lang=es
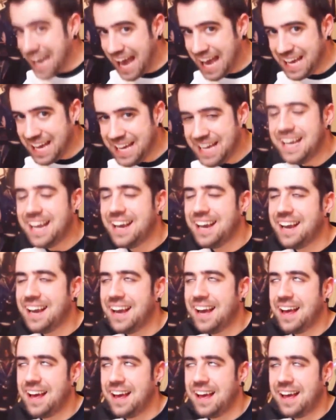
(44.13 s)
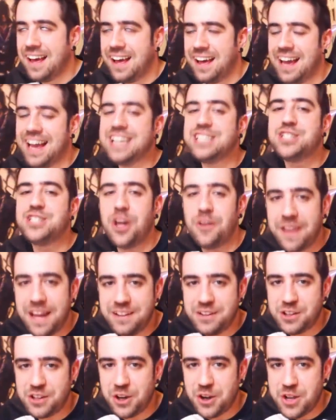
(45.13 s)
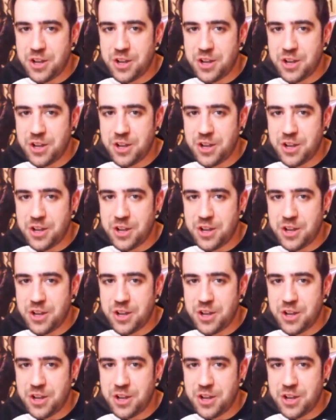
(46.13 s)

ahí es donde entro